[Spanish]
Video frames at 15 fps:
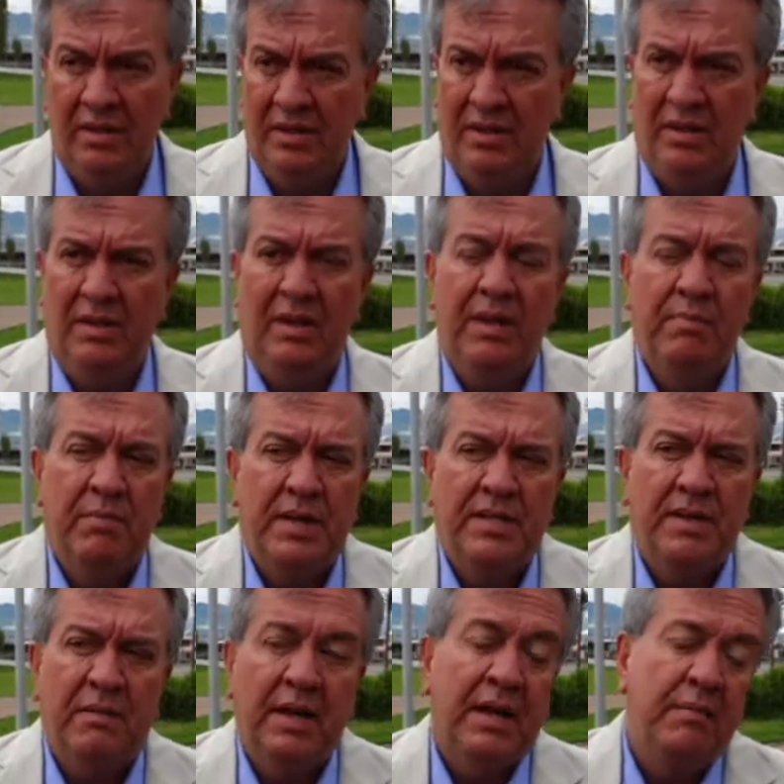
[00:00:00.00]
Eh, la
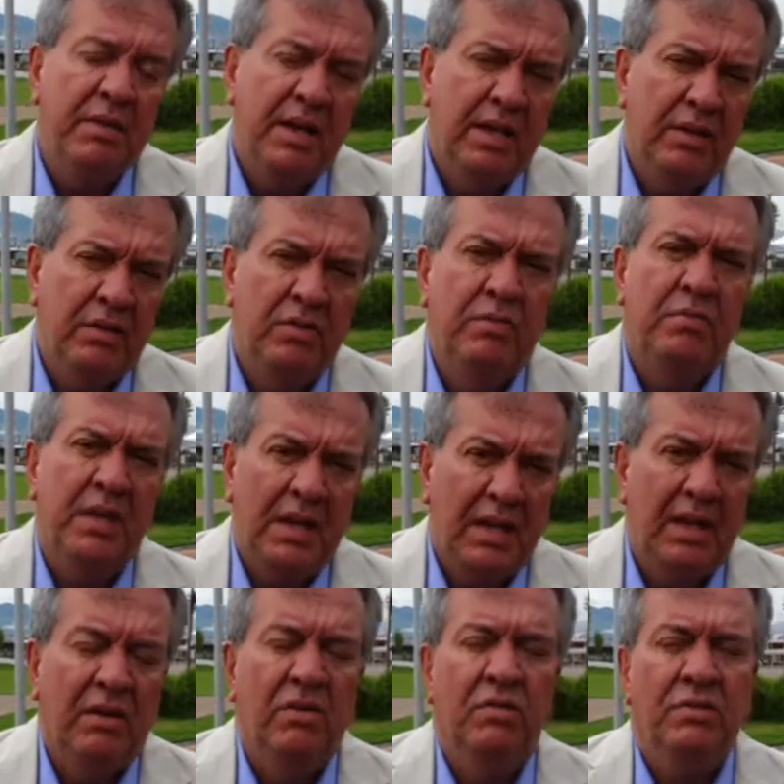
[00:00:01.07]
empresa va caminando
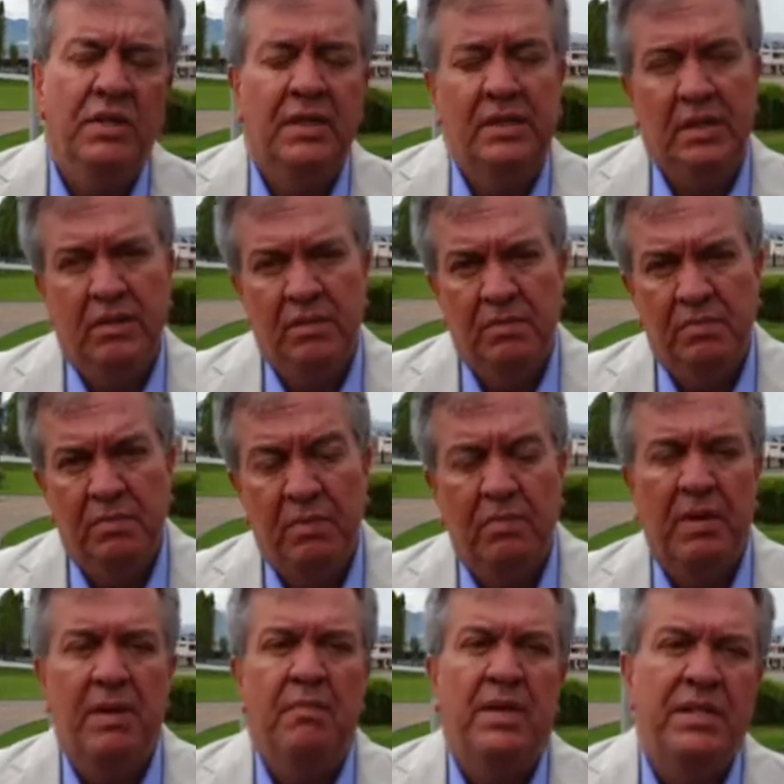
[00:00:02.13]
bien, con ciertos
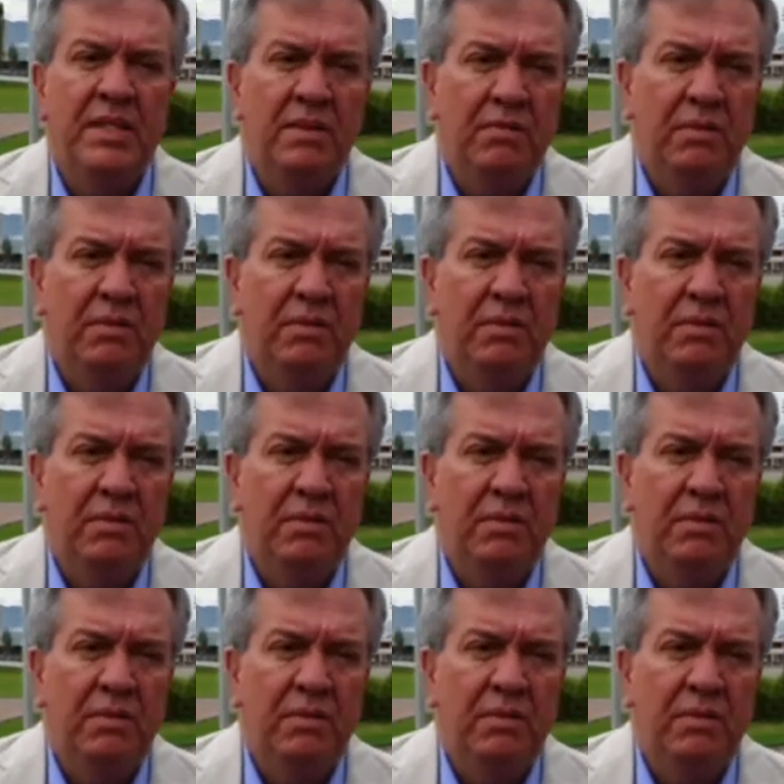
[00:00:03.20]
problemas y